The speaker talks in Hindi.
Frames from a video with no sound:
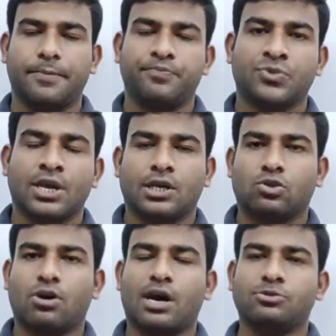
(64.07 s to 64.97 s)
है
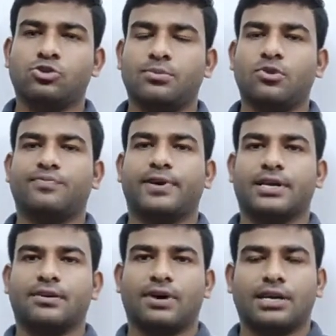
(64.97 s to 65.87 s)
तो अब जो हम लोग
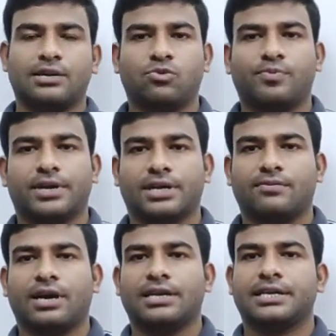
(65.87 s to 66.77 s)
पढ़ने वाले हैं वो
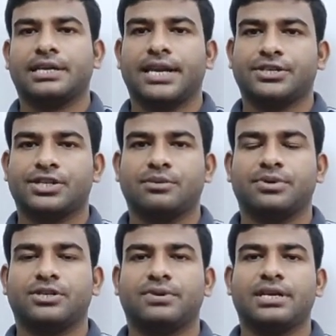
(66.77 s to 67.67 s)
पढ़ने वाले हैं रिलेशन
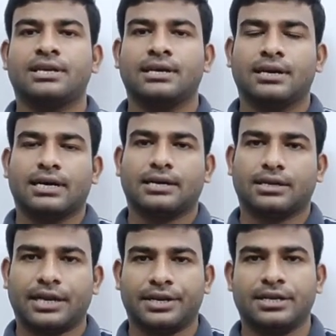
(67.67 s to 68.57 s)
बिटवीन
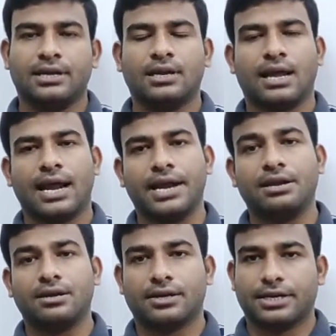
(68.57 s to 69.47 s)
रेडियन
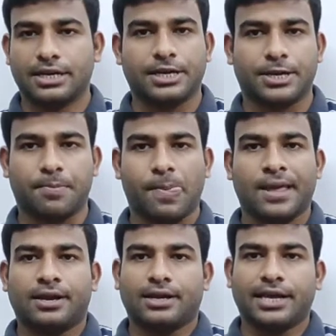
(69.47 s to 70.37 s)
एंड डिग्री
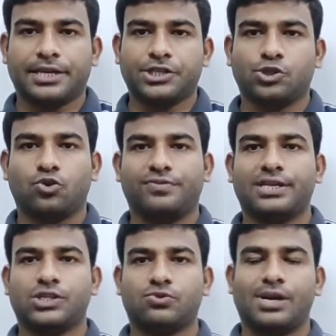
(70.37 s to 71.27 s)
लेकिन जो
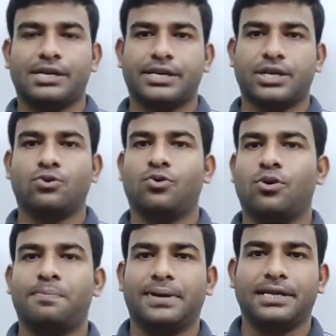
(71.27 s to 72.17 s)
भी स्टूडेंट न्यू
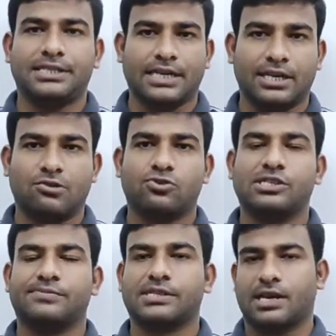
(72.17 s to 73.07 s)
हो प्लीज़ चैनल को
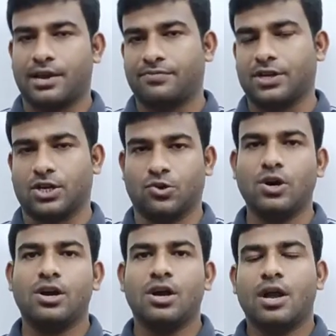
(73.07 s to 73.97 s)
सब्सक्राइब कर लो